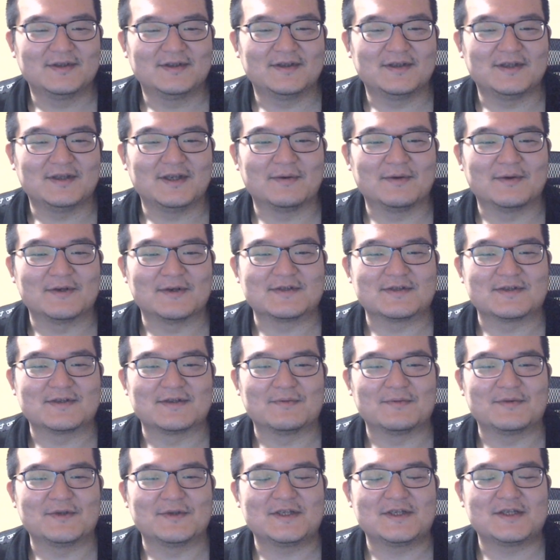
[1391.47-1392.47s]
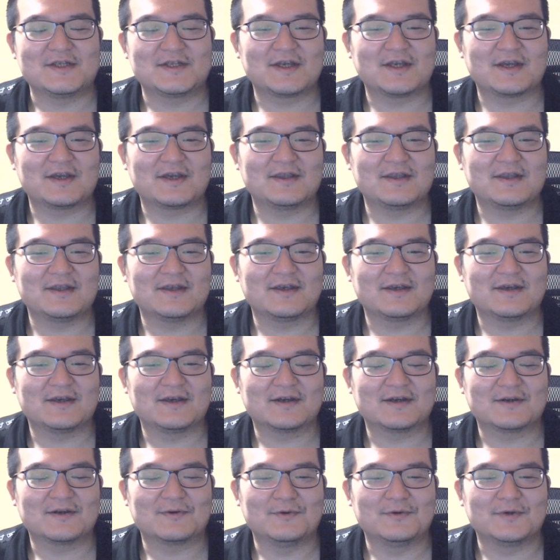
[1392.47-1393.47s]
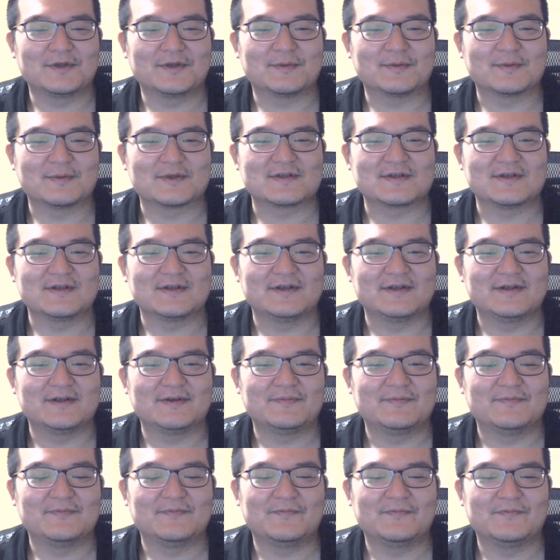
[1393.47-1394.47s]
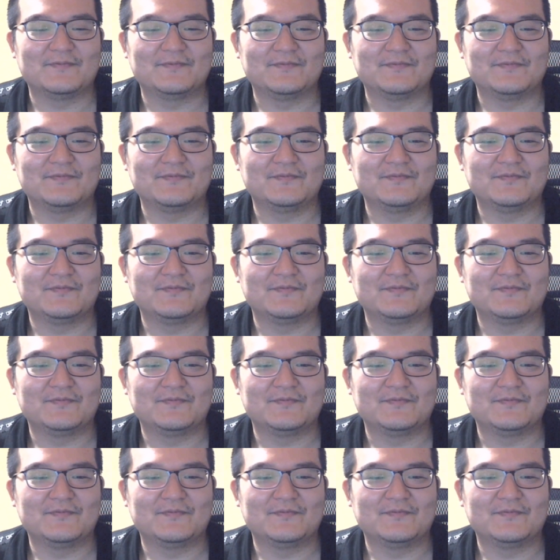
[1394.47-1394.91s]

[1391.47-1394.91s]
やばいですね。一撃で超えてますね。うん、